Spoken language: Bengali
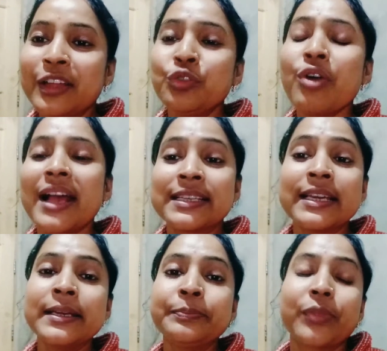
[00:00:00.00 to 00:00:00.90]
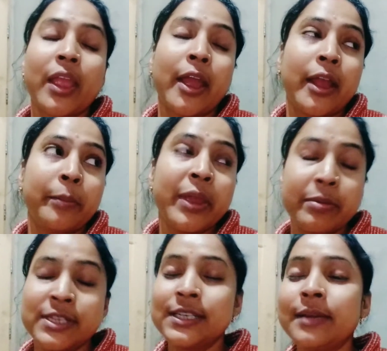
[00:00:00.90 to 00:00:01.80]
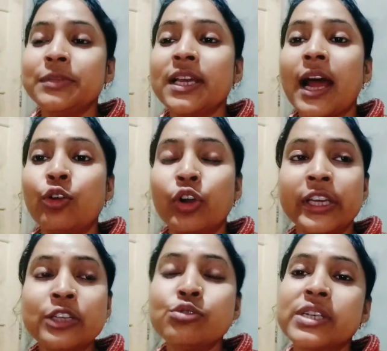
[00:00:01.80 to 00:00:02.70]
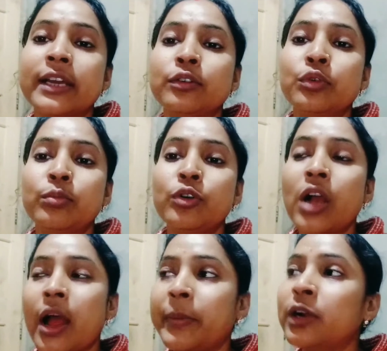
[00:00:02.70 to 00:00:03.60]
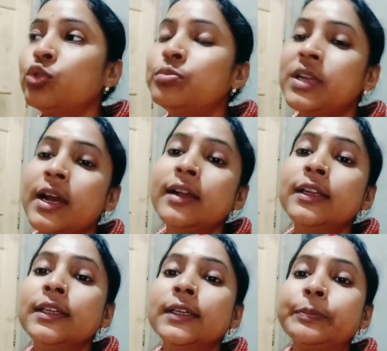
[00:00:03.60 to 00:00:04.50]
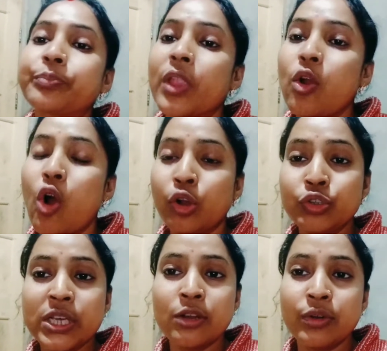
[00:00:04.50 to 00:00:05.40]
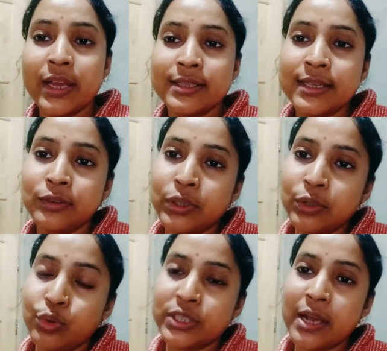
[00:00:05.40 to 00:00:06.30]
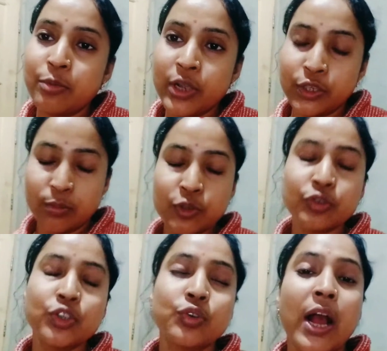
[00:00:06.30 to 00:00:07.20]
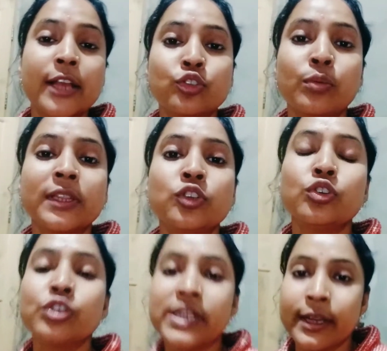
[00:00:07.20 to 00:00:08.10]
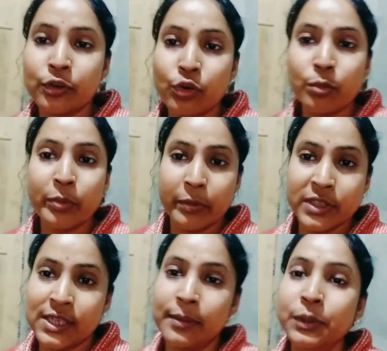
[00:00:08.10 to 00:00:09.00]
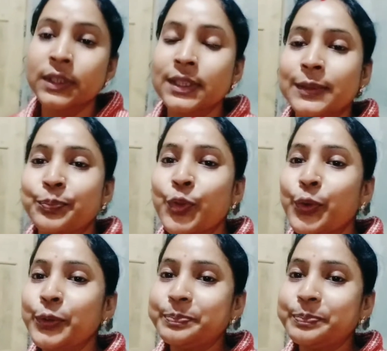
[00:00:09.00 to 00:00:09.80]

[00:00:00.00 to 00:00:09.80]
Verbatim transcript: তো আজকে ভেবেছিলাম যে আরো অনেক কিছু শেয়ার করব আমার রুমটা অগোছালো হয়ে আছে একটুখানি গোছাবো এই সমস্ত কিছু কাজ তোমাদের জন্য শেয়ার করব ভেবেছিলাম তো